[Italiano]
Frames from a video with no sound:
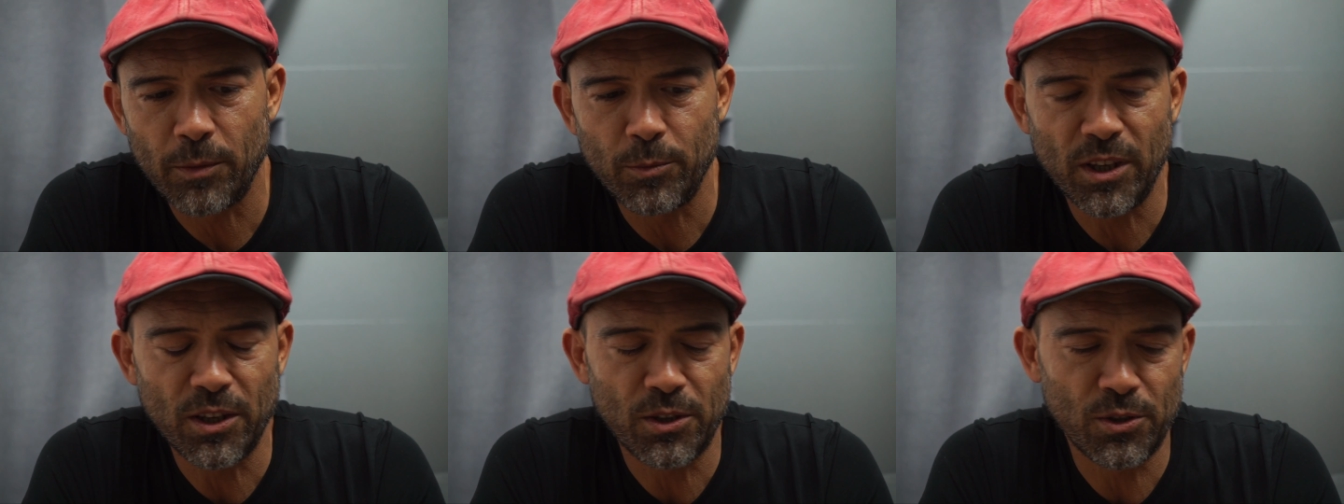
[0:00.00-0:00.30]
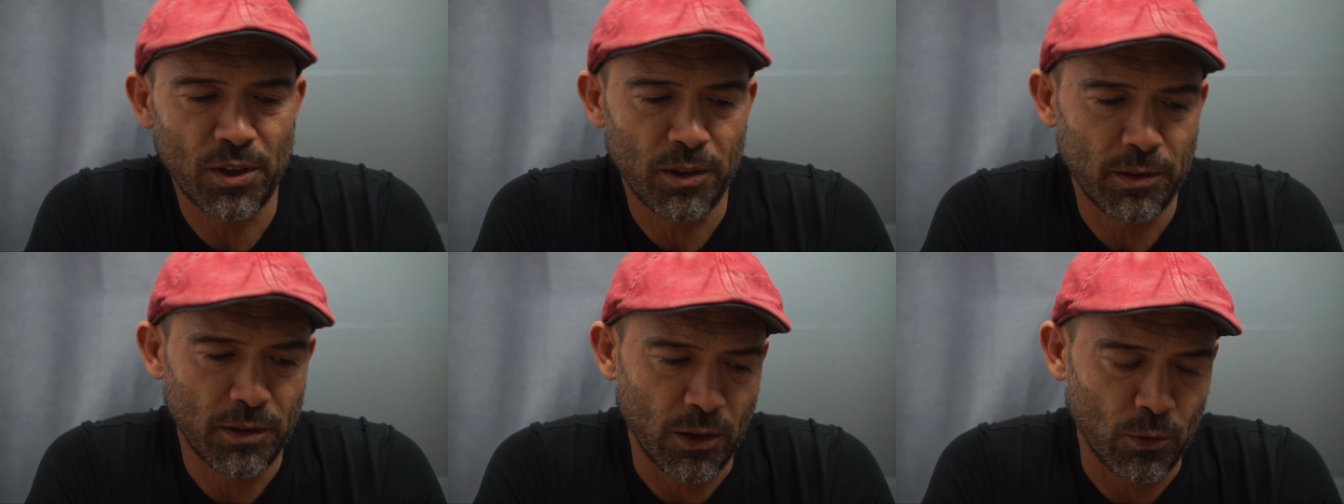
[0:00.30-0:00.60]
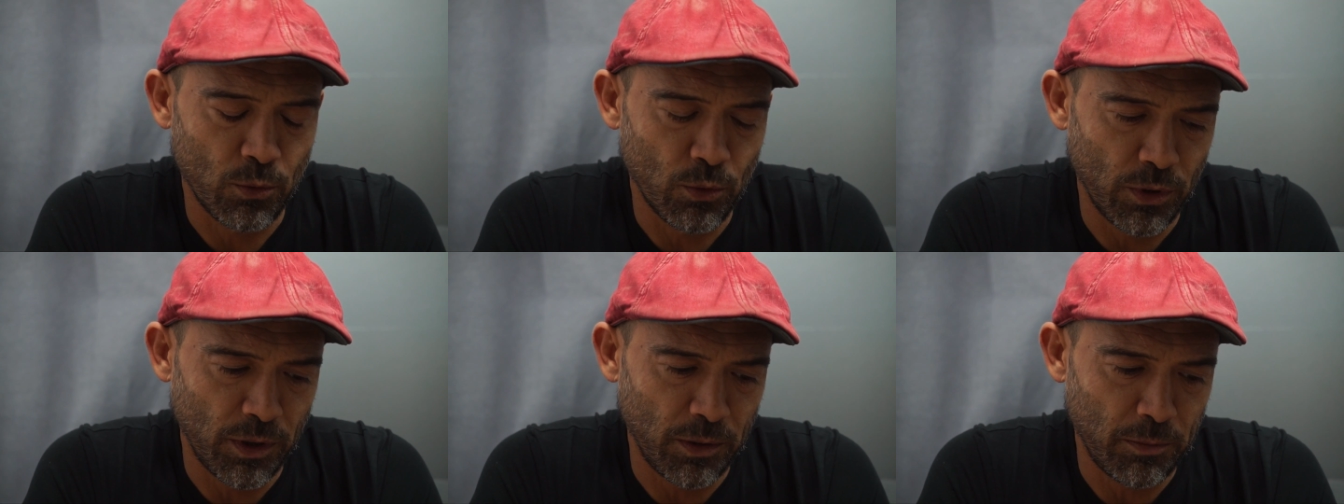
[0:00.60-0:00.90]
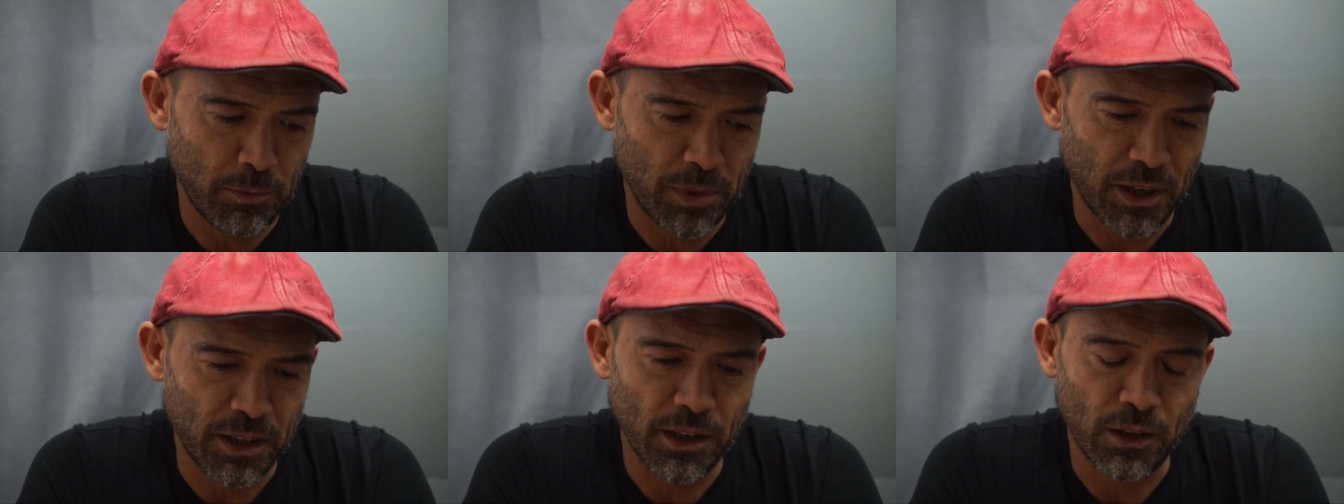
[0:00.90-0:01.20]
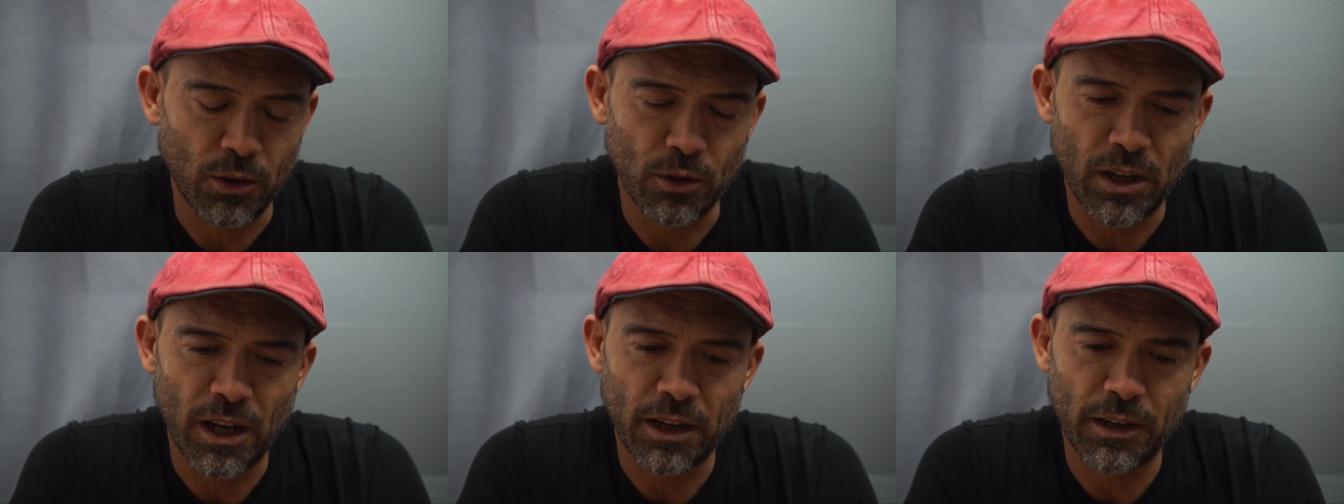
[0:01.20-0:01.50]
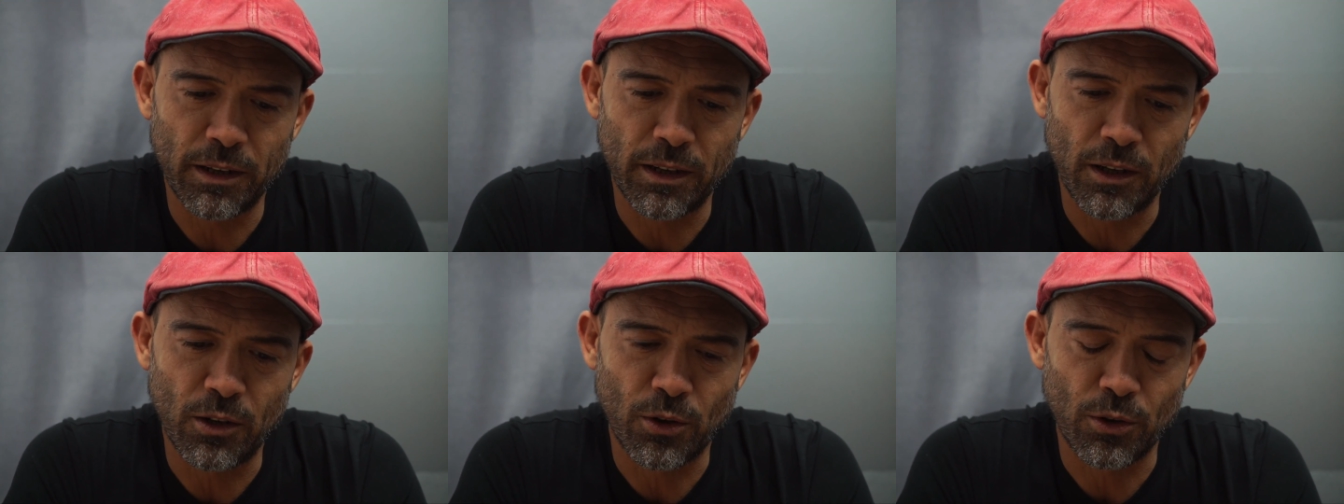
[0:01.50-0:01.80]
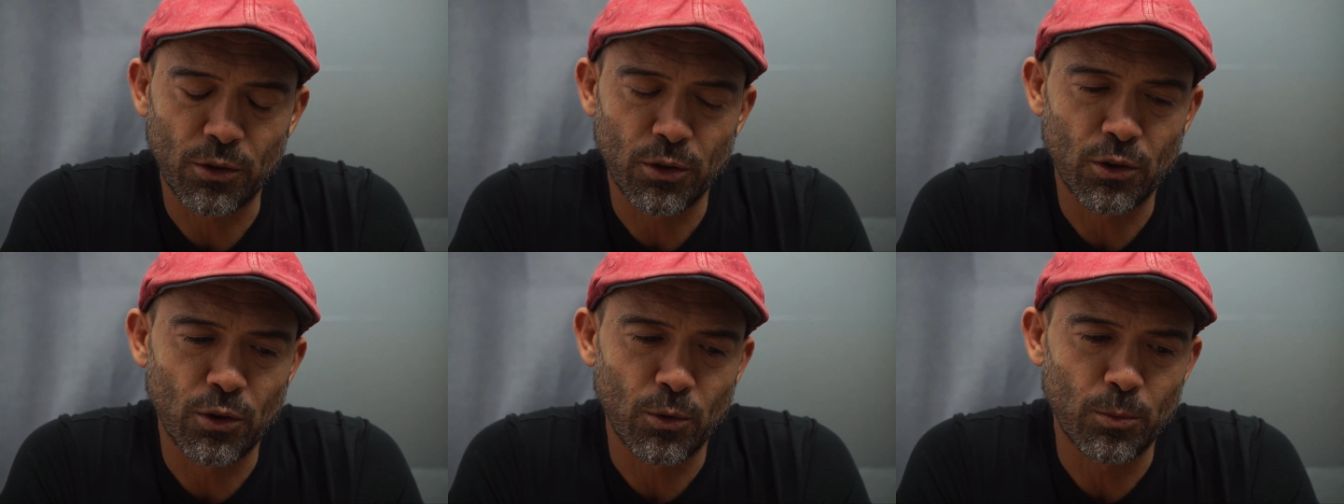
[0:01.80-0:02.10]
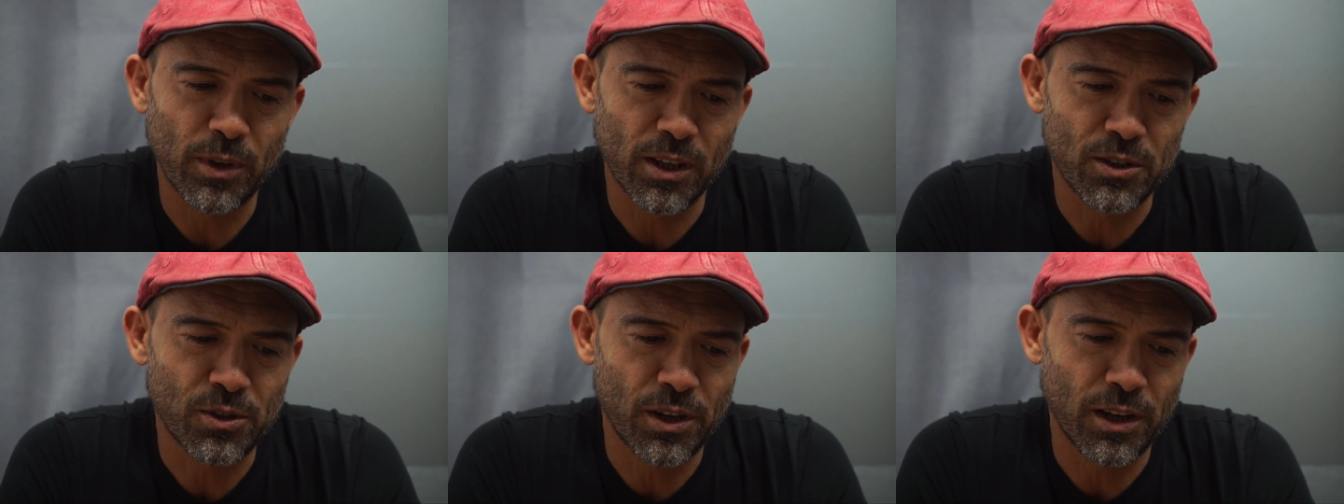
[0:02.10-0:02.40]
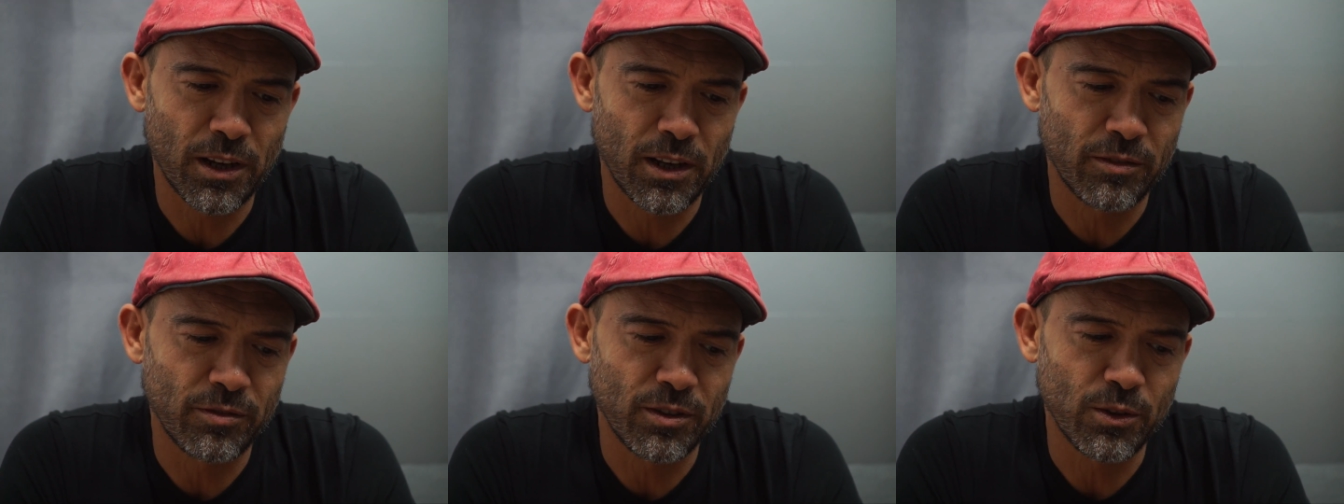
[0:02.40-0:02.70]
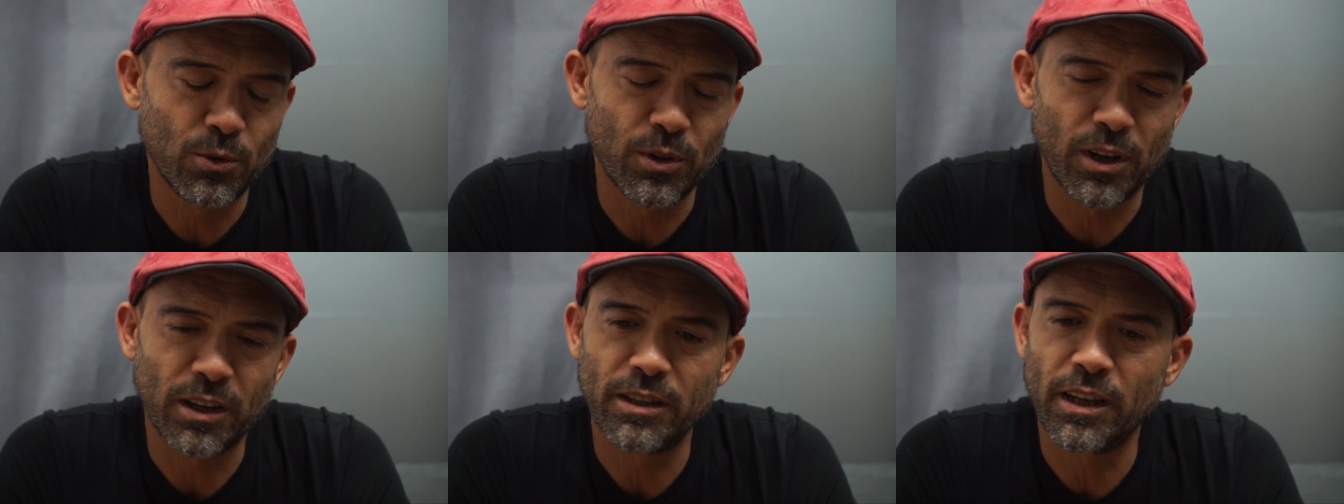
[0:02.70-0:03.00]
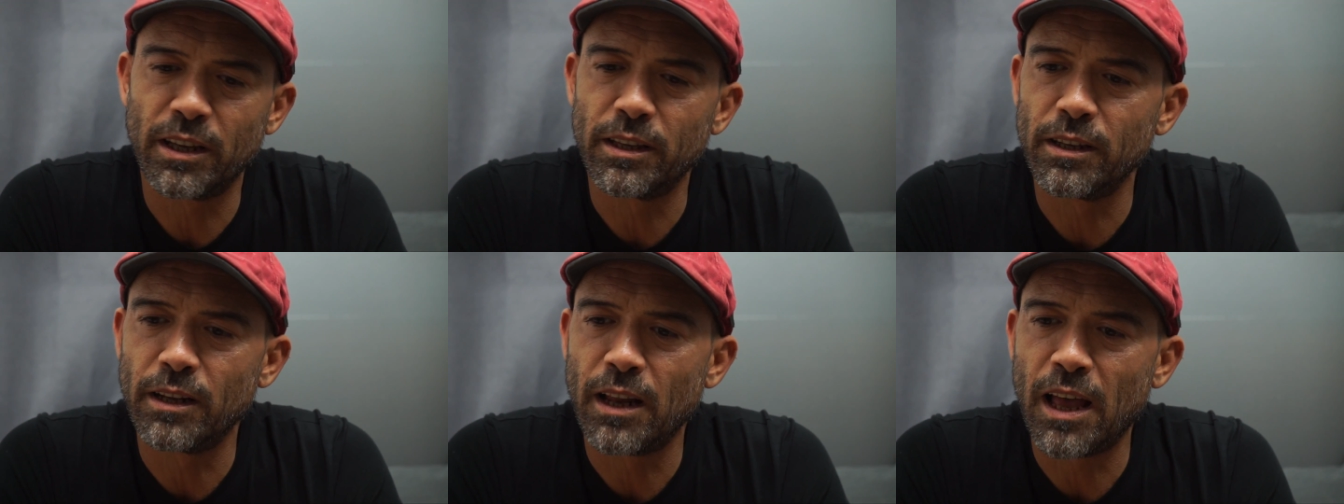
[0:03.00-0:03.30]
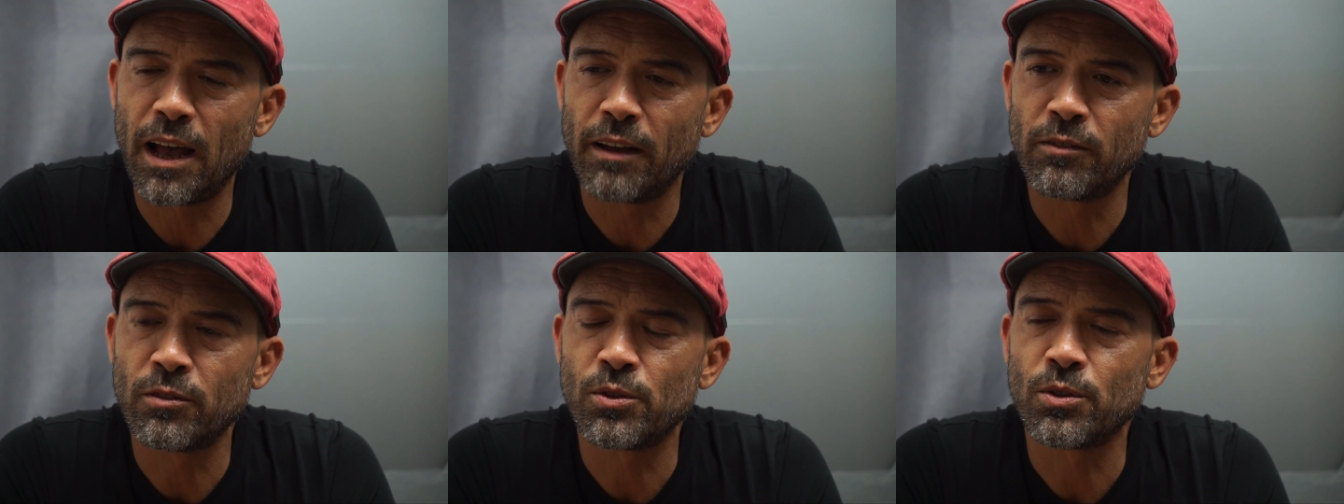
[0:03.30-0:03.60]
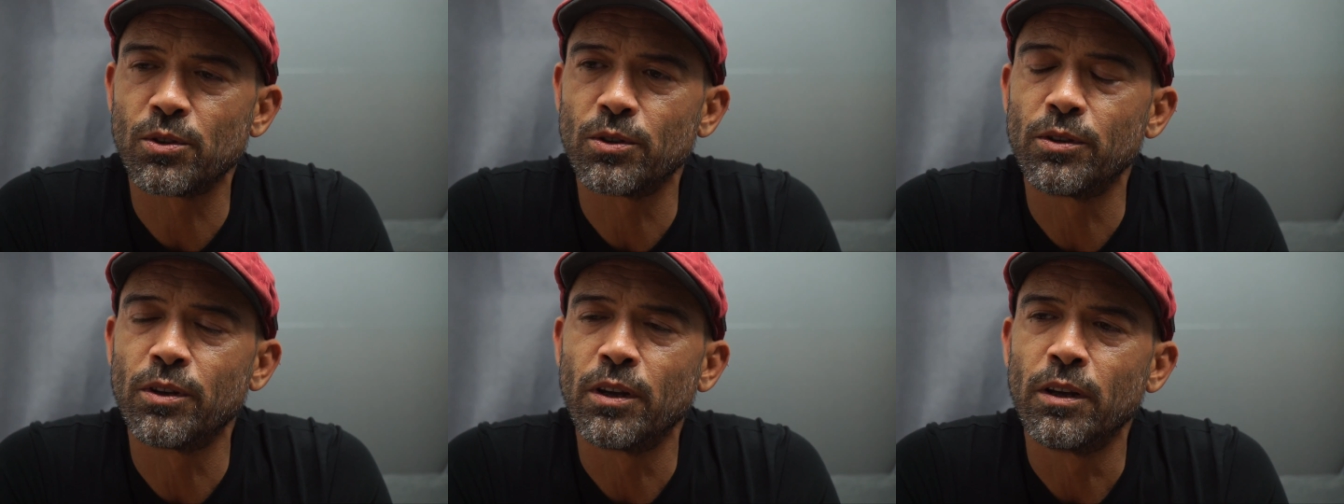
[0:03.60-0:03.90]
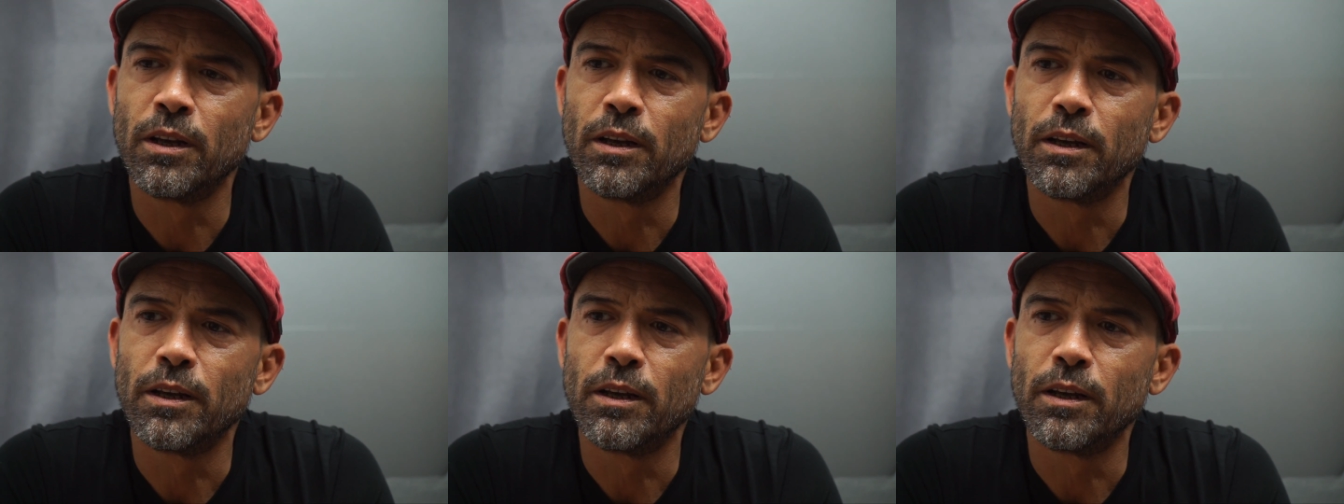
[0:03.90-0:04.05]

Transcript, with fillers: amici, tra cui in particolare ricordo con piacere la figura di Eddie Lawson,